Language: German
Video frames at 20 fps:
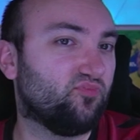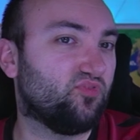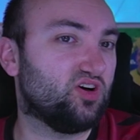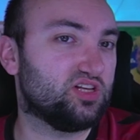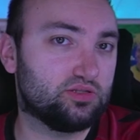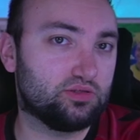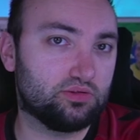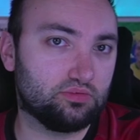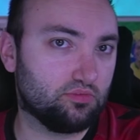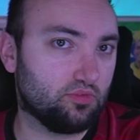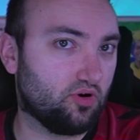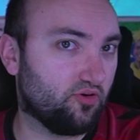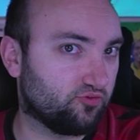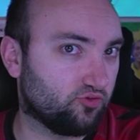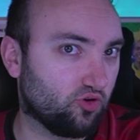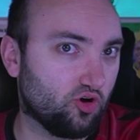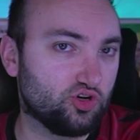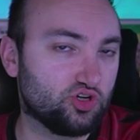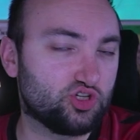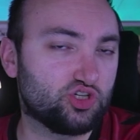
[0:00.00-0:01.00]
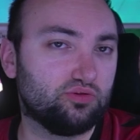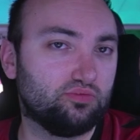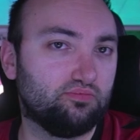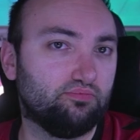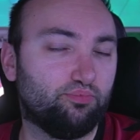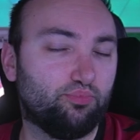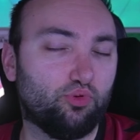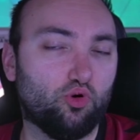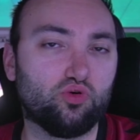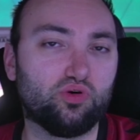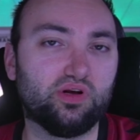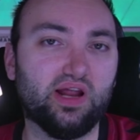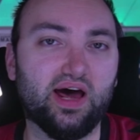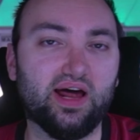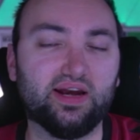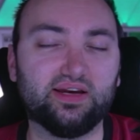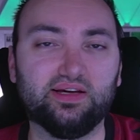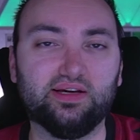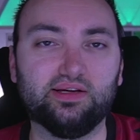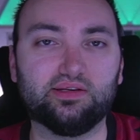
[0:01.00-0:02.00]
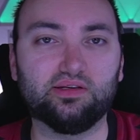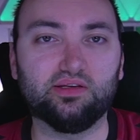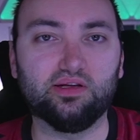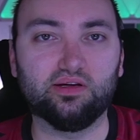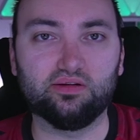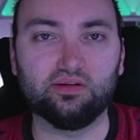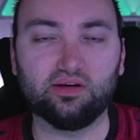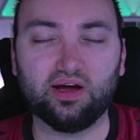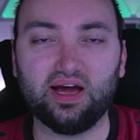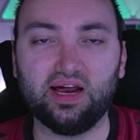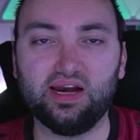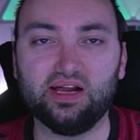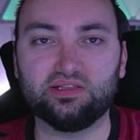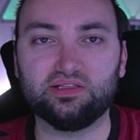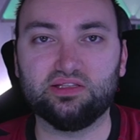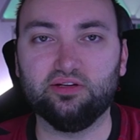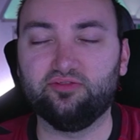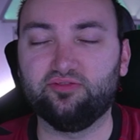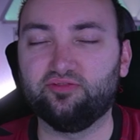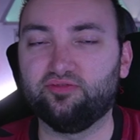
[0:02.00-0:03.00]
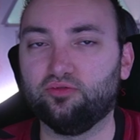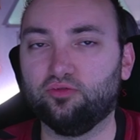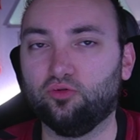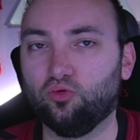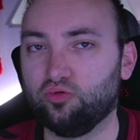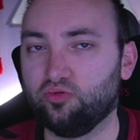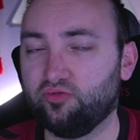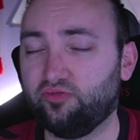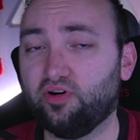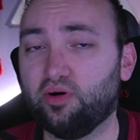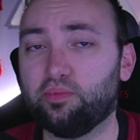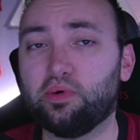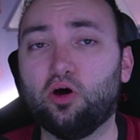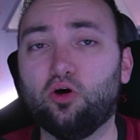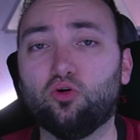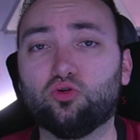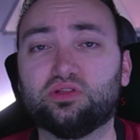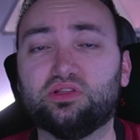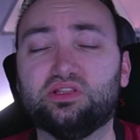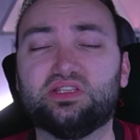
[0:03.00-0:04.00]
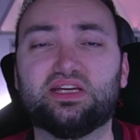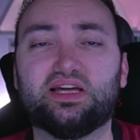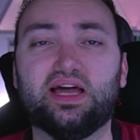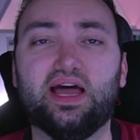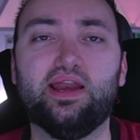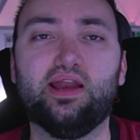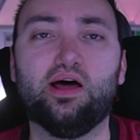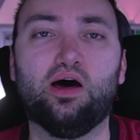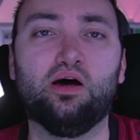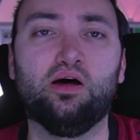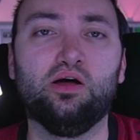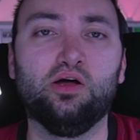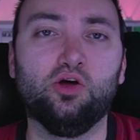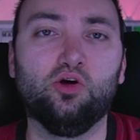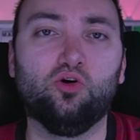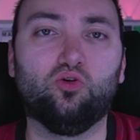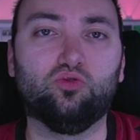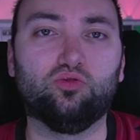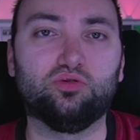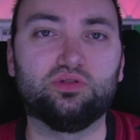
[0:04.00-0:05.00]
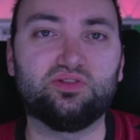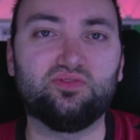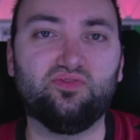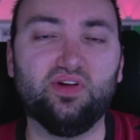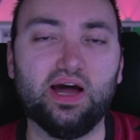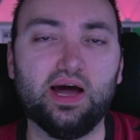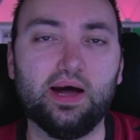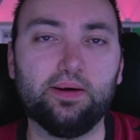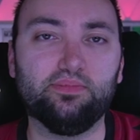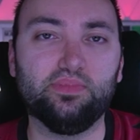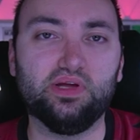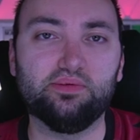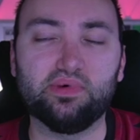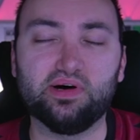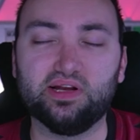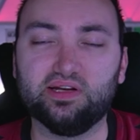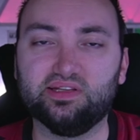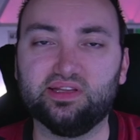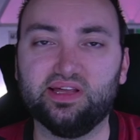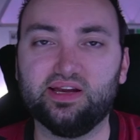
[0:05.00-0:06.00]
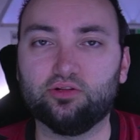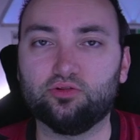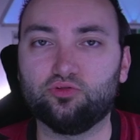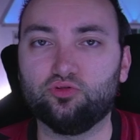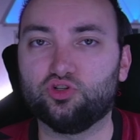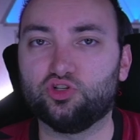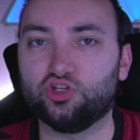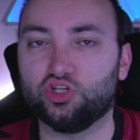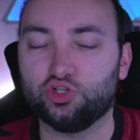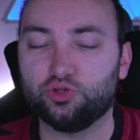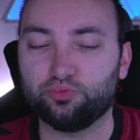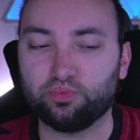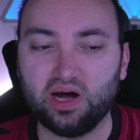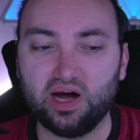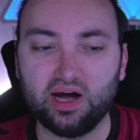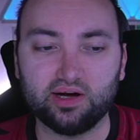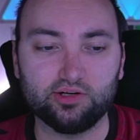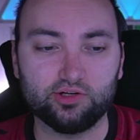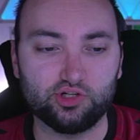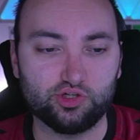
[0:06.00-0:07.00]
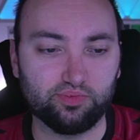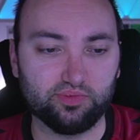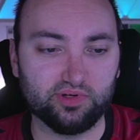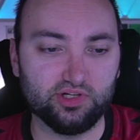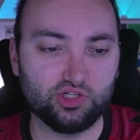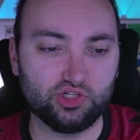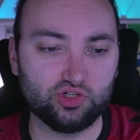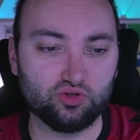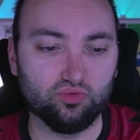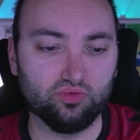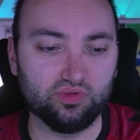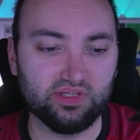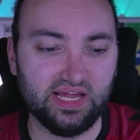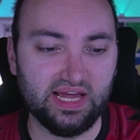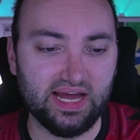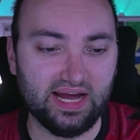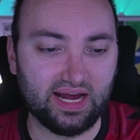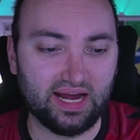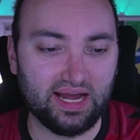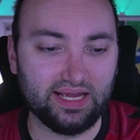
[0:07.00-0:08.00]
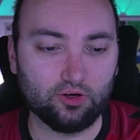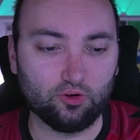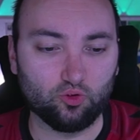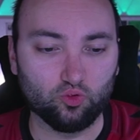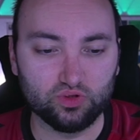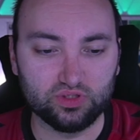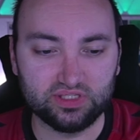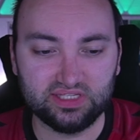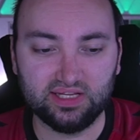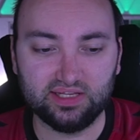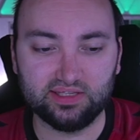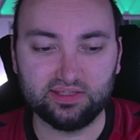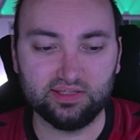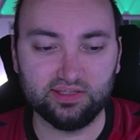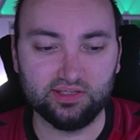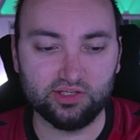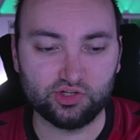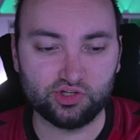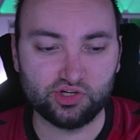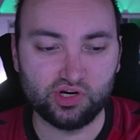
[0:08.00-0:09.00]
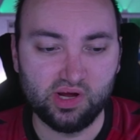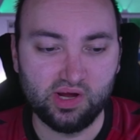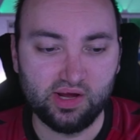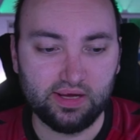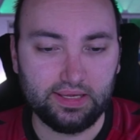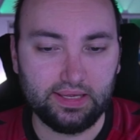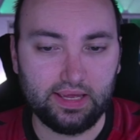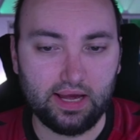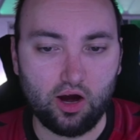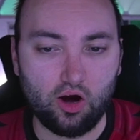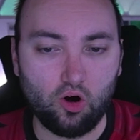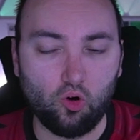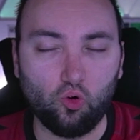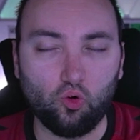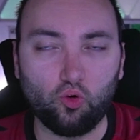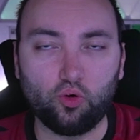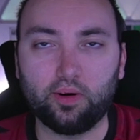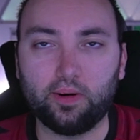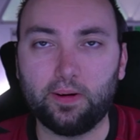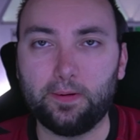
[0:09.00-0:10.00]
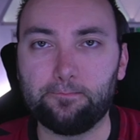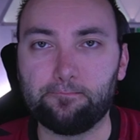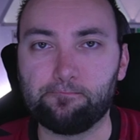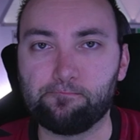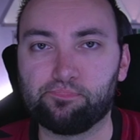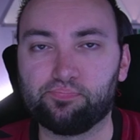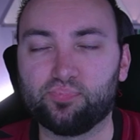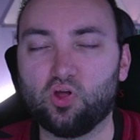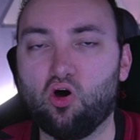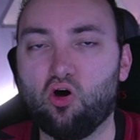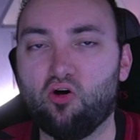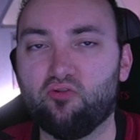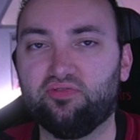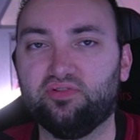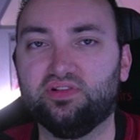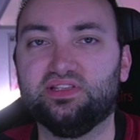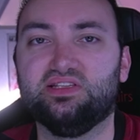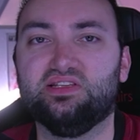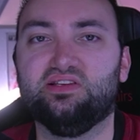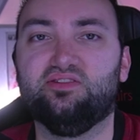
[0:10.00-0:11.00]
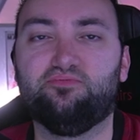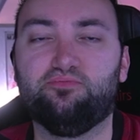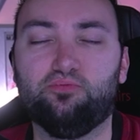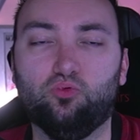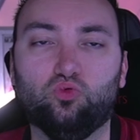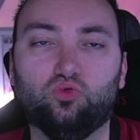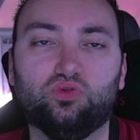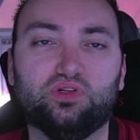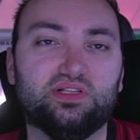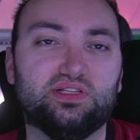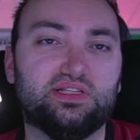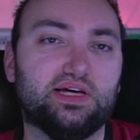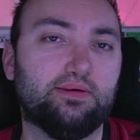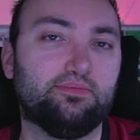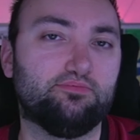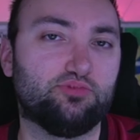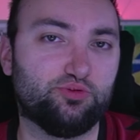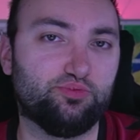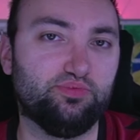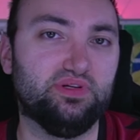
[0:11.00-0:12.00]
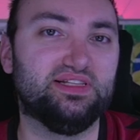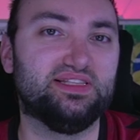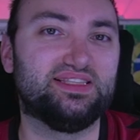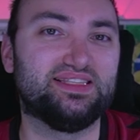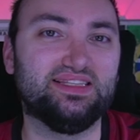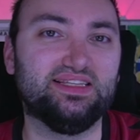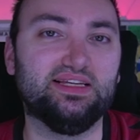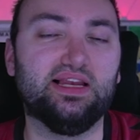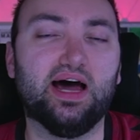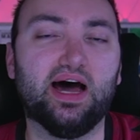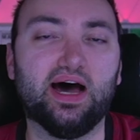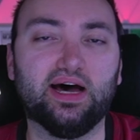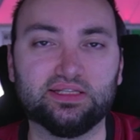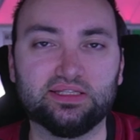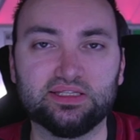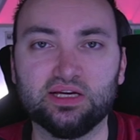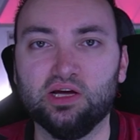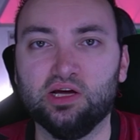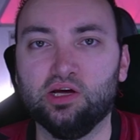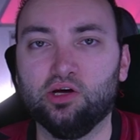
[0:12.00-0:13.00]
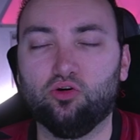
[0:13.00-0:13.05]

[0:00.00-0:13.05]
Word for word: was auf deutschen Boden angeht, einen relativ unverbrauchten Trainer und wir haben jemanden, der natürlich die Sprache spricht und der rein grundsätzlich ja auch ähm, Offensivblut in seinem Spielstil hat.